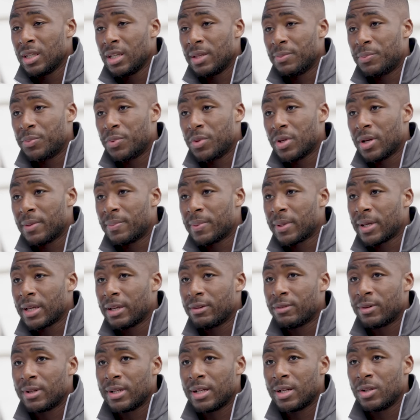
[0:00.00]
Et puis après,
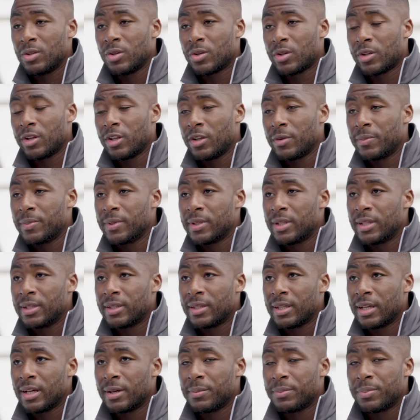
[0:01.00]
voilà, le club,
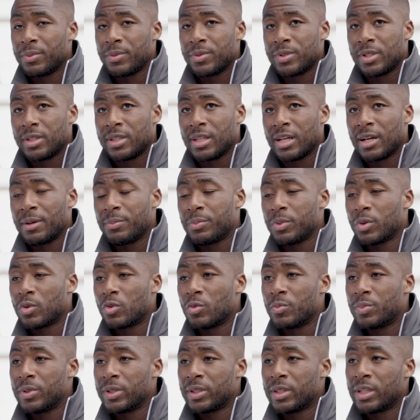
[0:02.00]
était un peu, c'était un peu
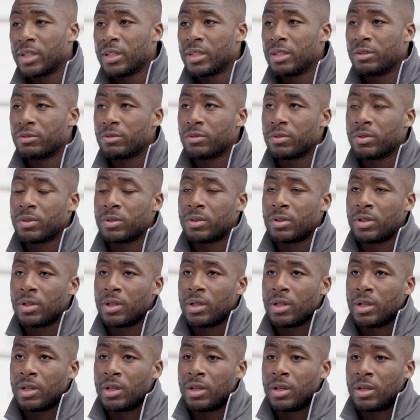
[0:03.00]
compliqué niveau
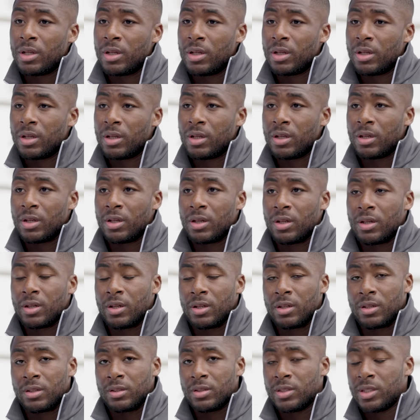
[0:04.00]

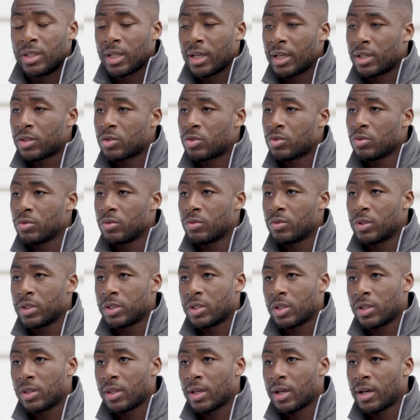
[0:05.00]
euh, direction,
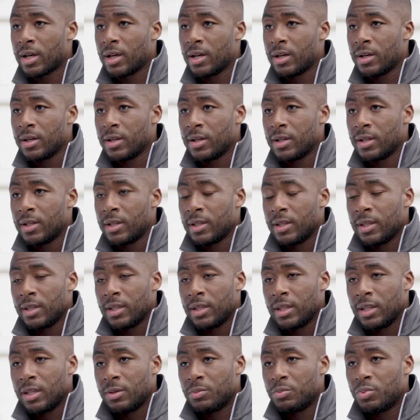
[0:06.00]
etc.
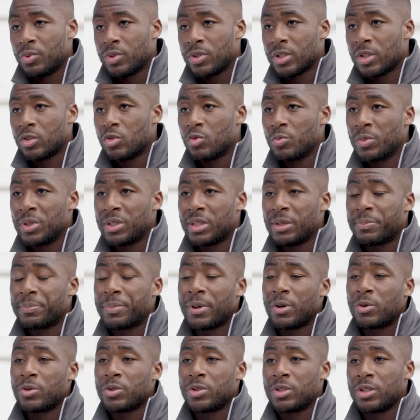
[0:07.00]
Et puis ça ne nous mettait
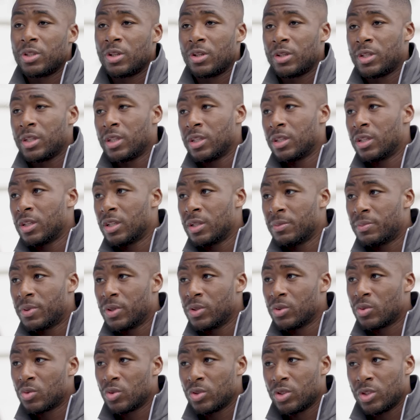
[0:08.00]
pas aussi dans des,
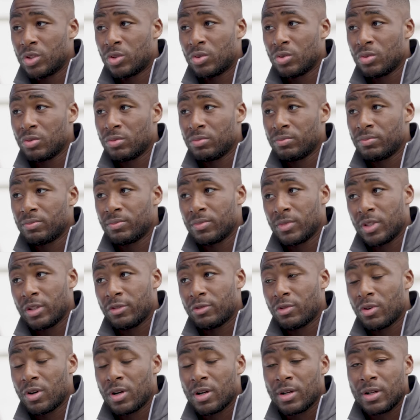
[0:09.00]
bonnes conditions, des
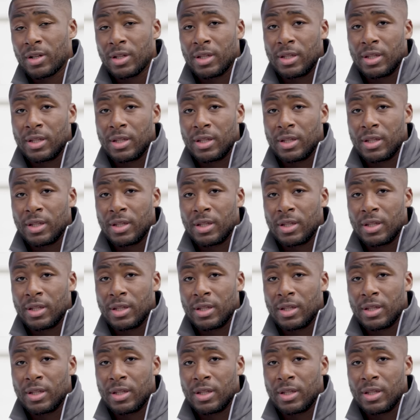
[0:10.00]
fois.